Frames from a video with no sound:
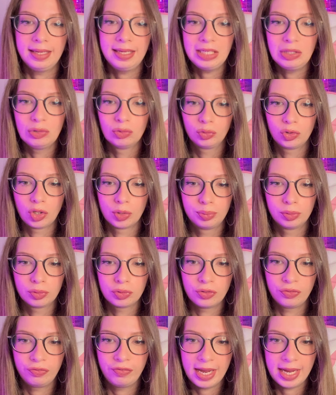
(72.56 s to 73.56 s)
Et donc pour
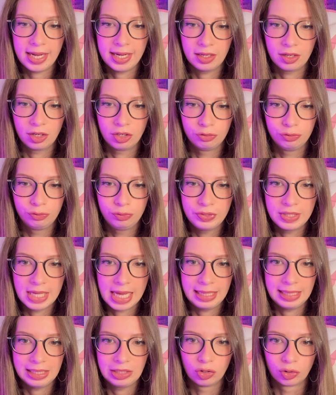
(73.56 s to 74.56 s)
ce faire, vous
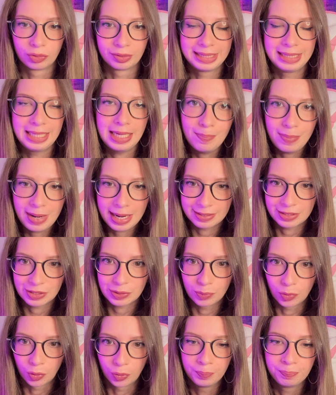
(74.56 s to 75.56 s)
allez dans
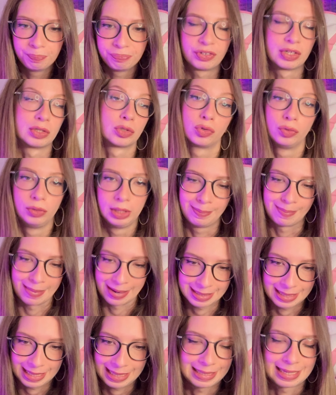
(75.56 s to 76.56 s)
Déplacement, enfin se
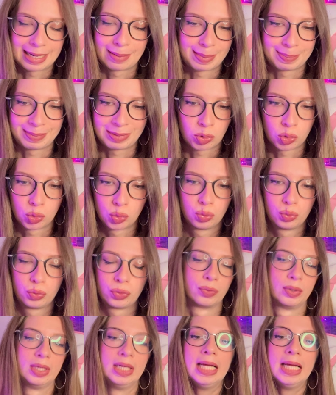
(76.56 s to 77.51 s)
déplacer c'est la même chose,